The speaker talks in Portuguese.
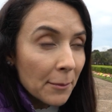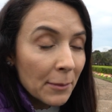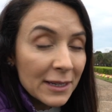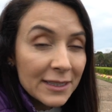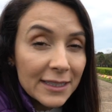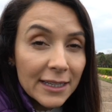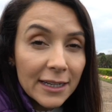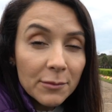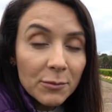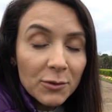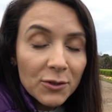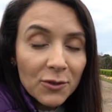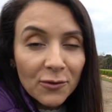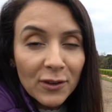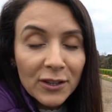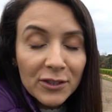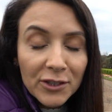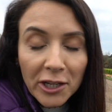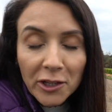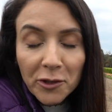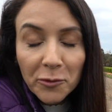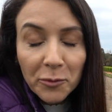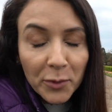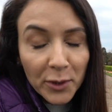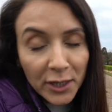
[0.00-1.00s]
Mas era muito
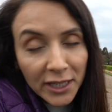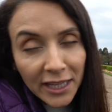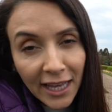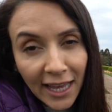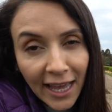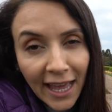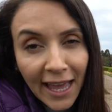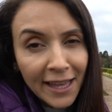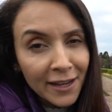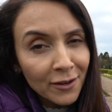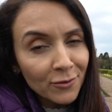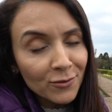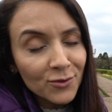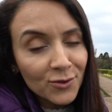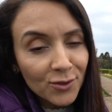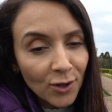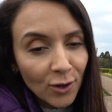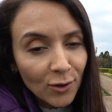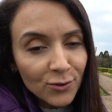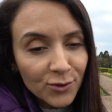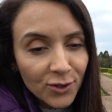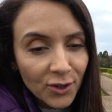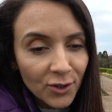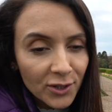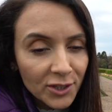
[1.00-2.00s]
fechado porque eram só
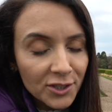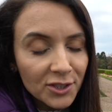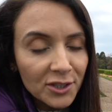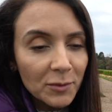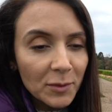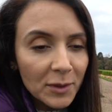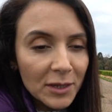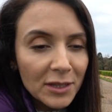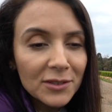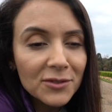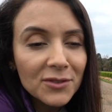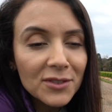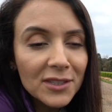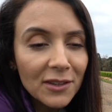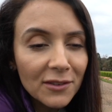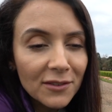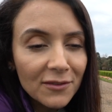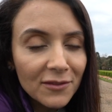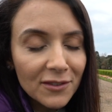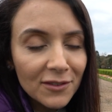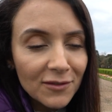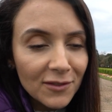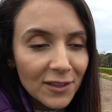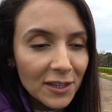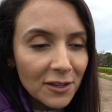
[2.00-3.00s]
os curitibanos que
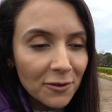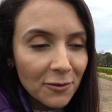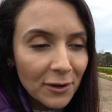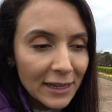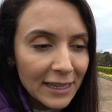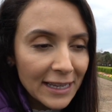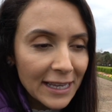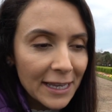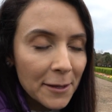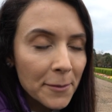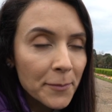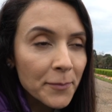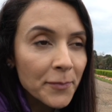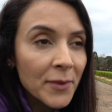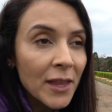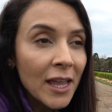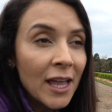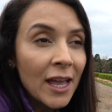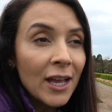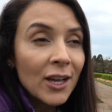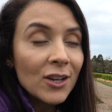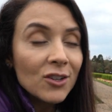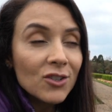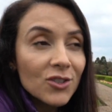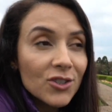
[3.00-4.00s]
viviam aqui.
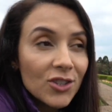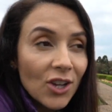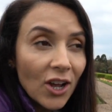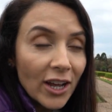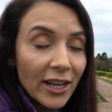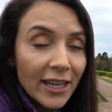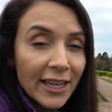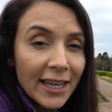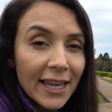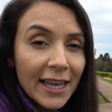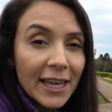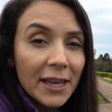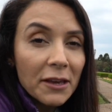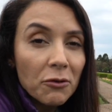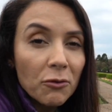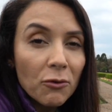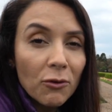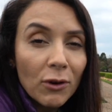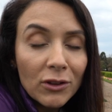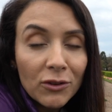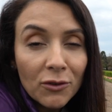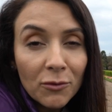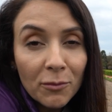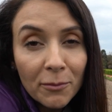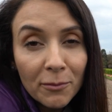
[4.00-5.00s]
Só que
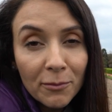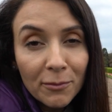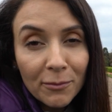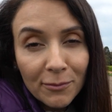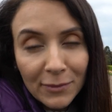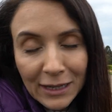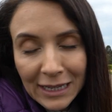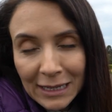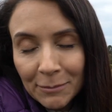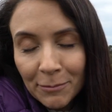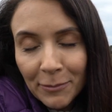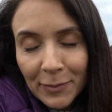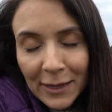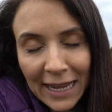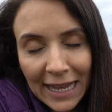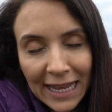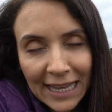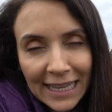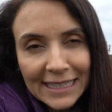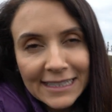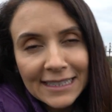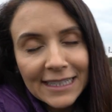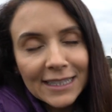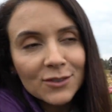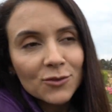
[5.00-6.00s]
quando
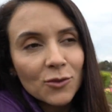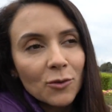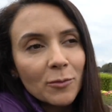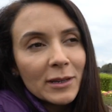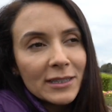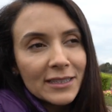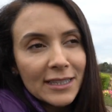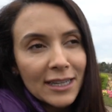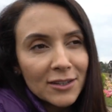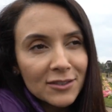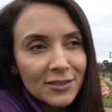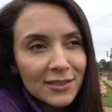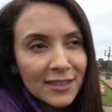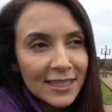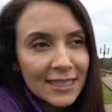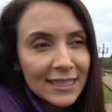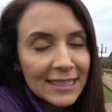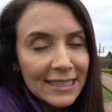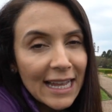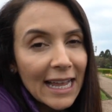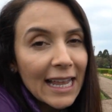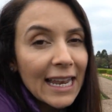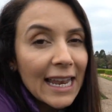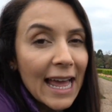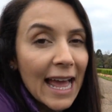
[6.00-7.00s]
empresas começaram a se
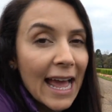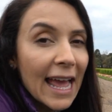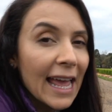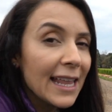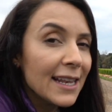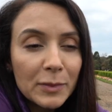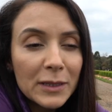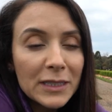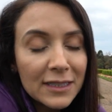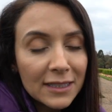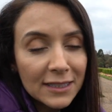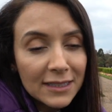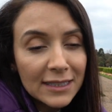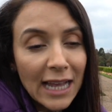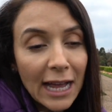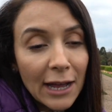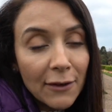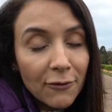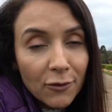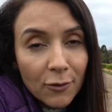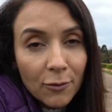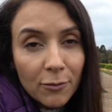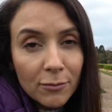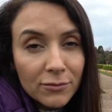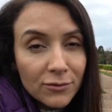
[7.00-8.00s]
instalar,
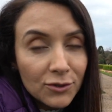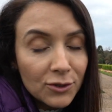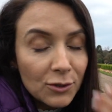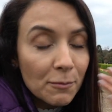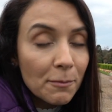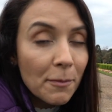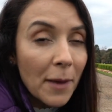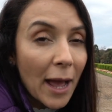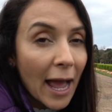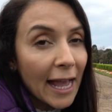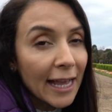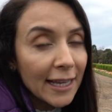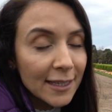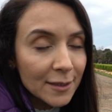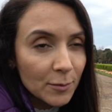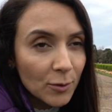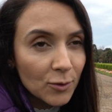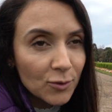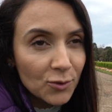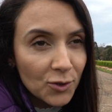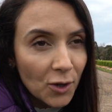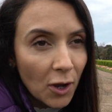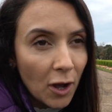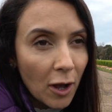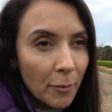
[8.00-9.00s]
precisavam de mais mão
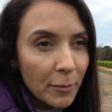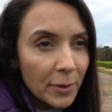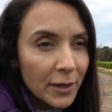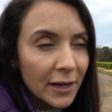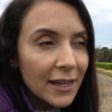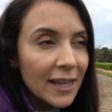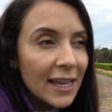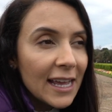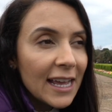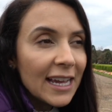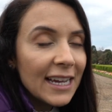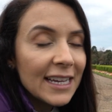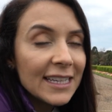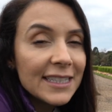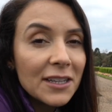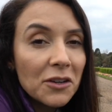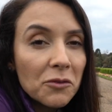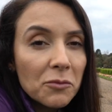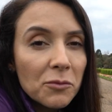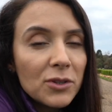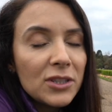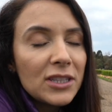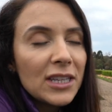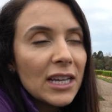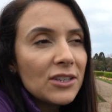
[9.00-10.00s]
de obra. Então,
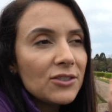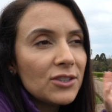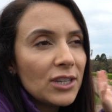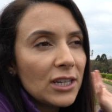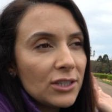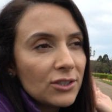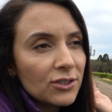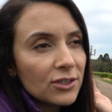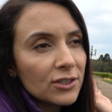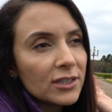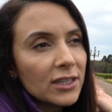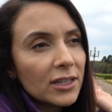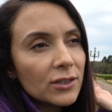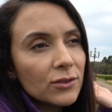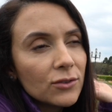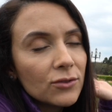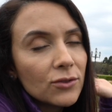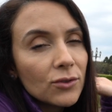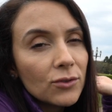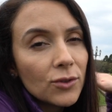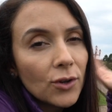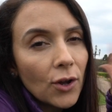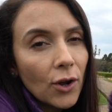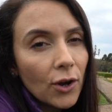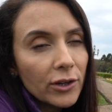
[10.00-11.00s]
muita gente, tanto
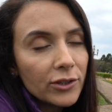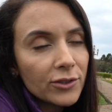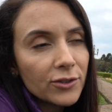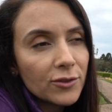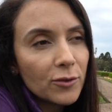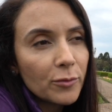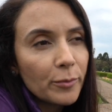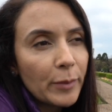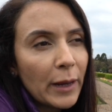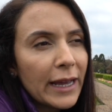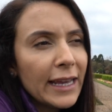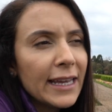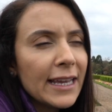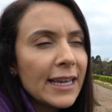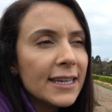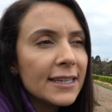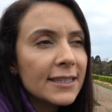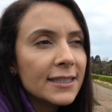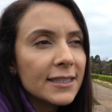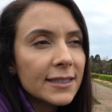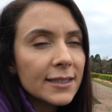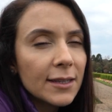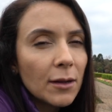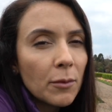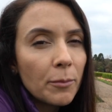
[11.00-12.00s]
do norte do
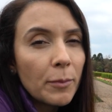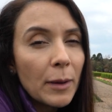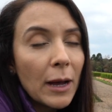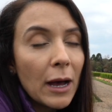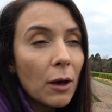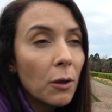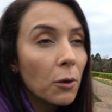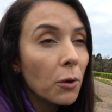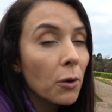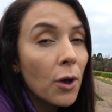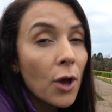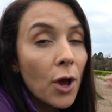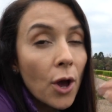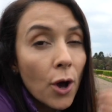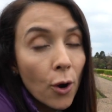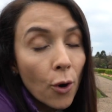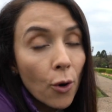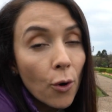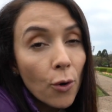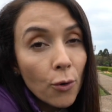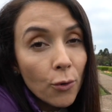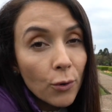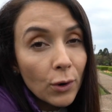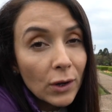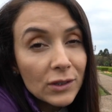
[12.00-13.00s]
país, São Paulo
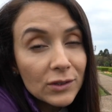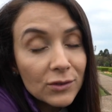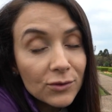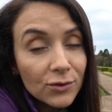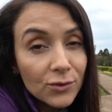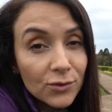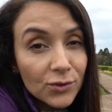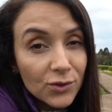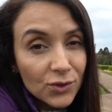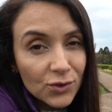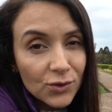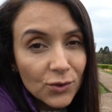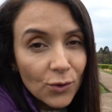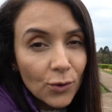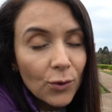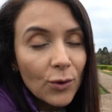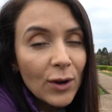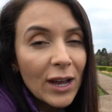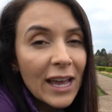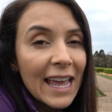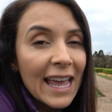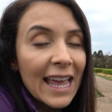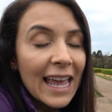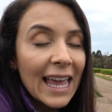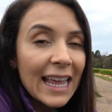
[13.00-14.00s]
ou quanto do sul,
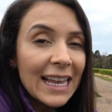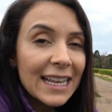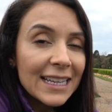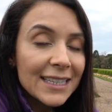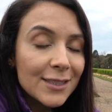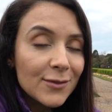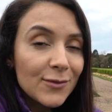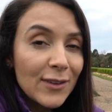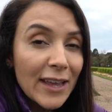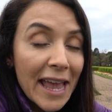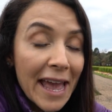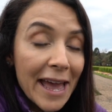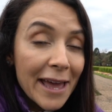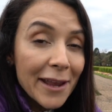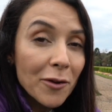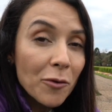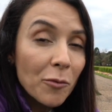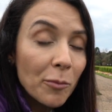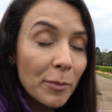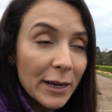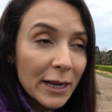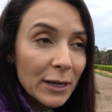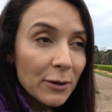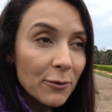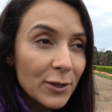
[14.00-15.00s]
eles vieram
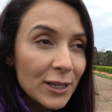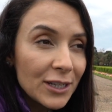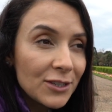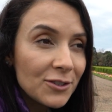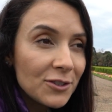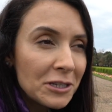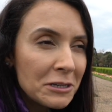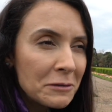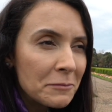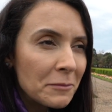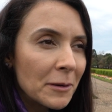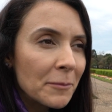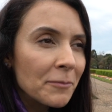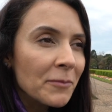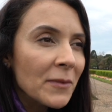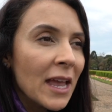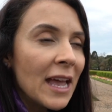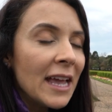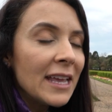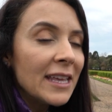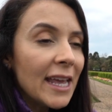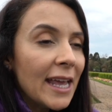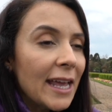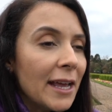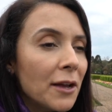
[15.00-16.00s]
para Curitiba.
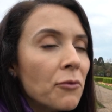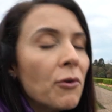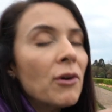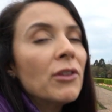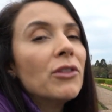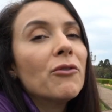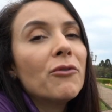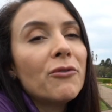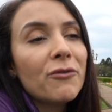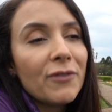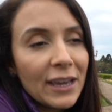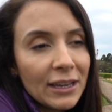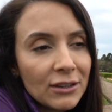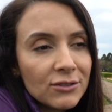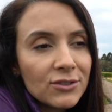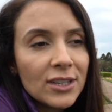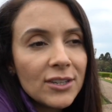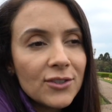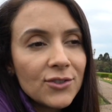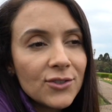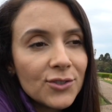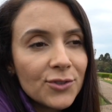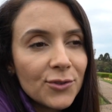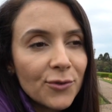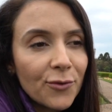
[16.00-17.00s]
E aí quando vem
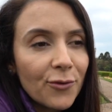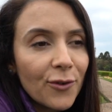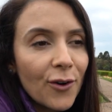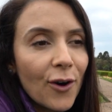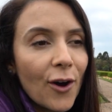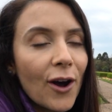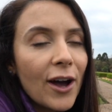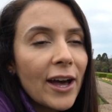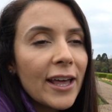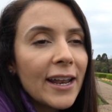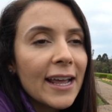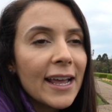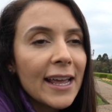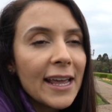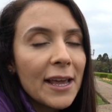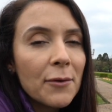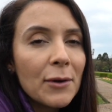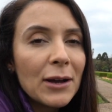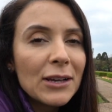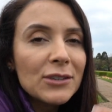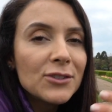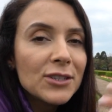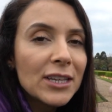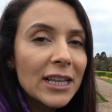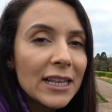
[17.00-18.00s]
gente gente de fora, eu
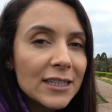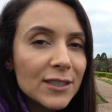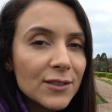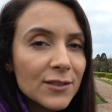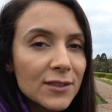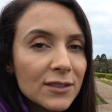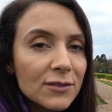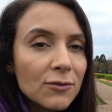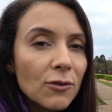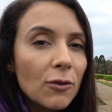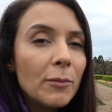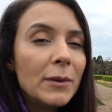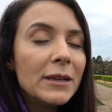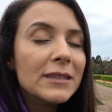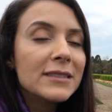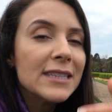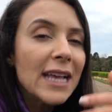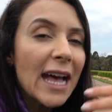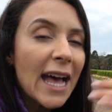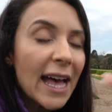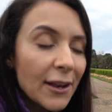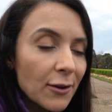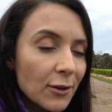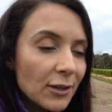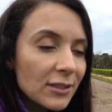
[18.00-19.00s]
acho que eles
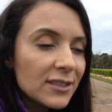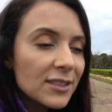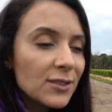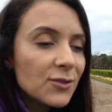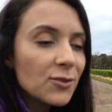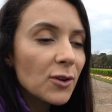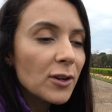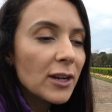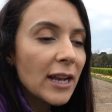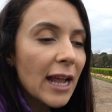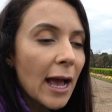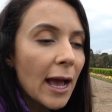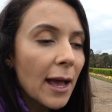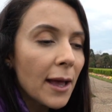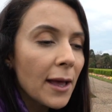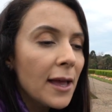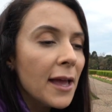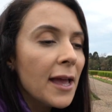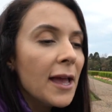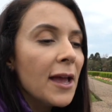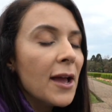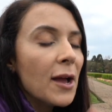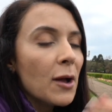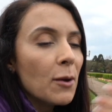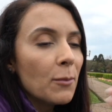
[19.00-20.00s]
começaram a se tornar
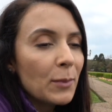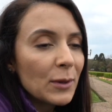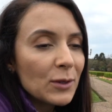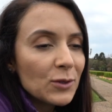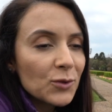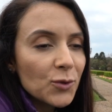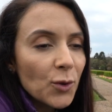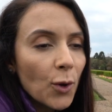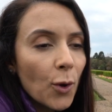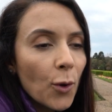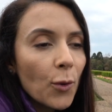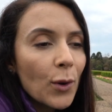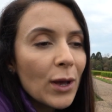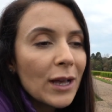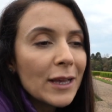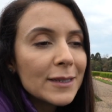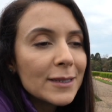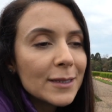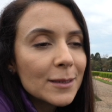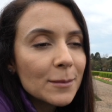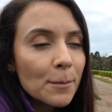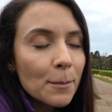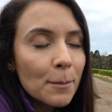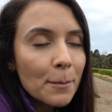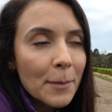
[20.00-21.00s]

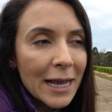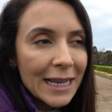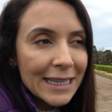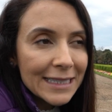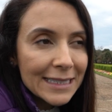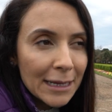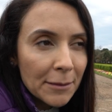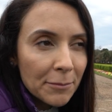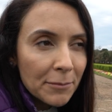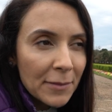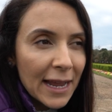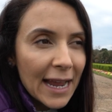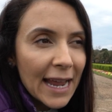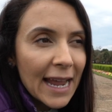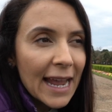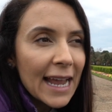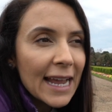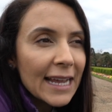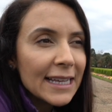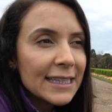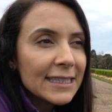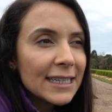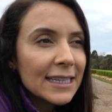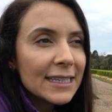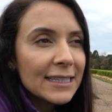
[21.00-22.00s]
pessoas mais
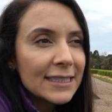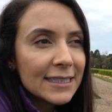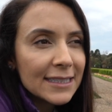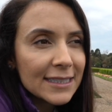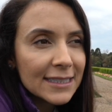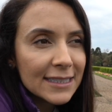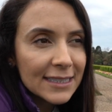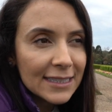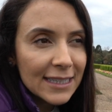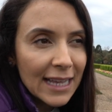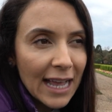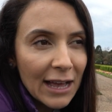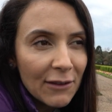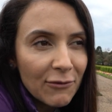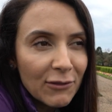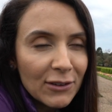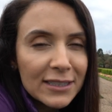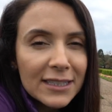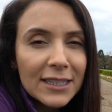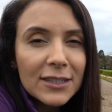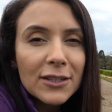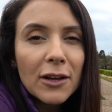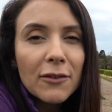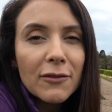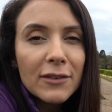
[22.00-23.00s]
abertas a
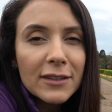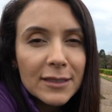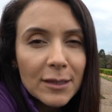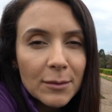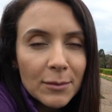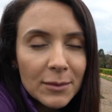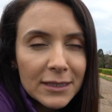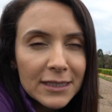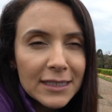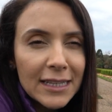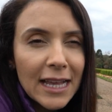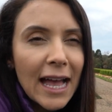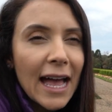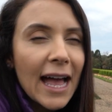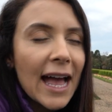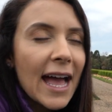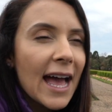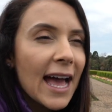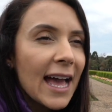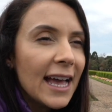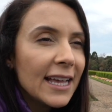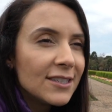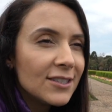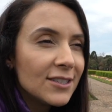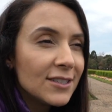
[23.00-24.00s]
fazer novas
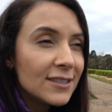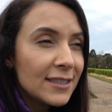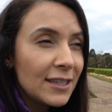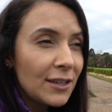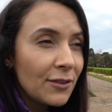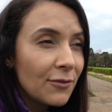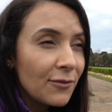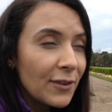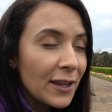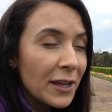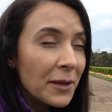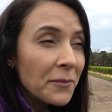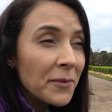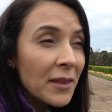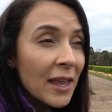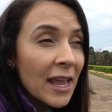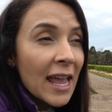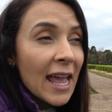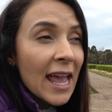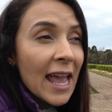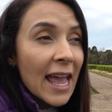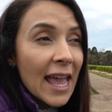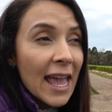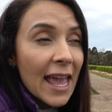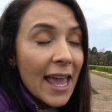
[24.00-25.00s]
amizades, enfim.
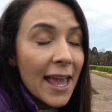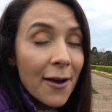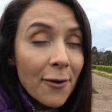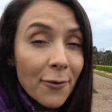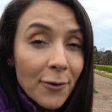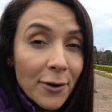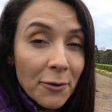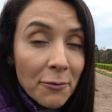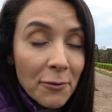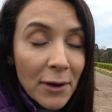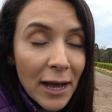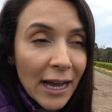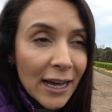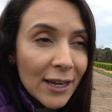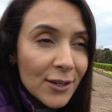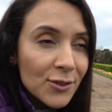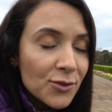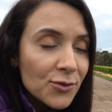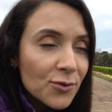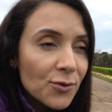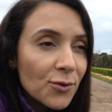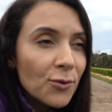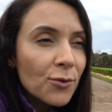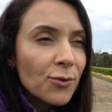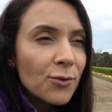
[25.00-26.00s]
Eu não
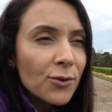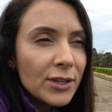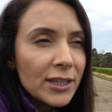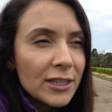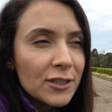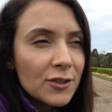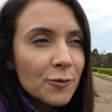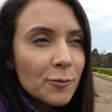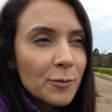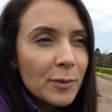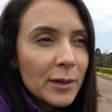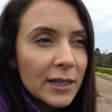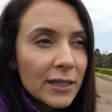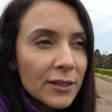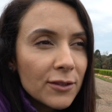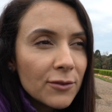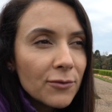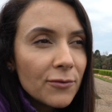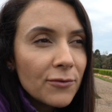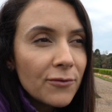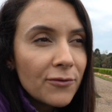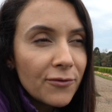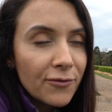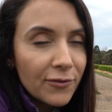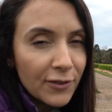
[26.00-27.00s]
acho o curitibano
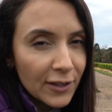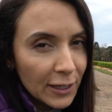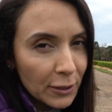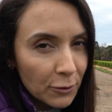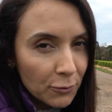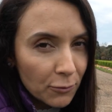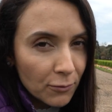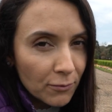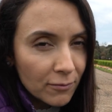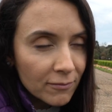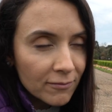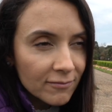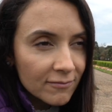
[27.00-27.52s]
frio.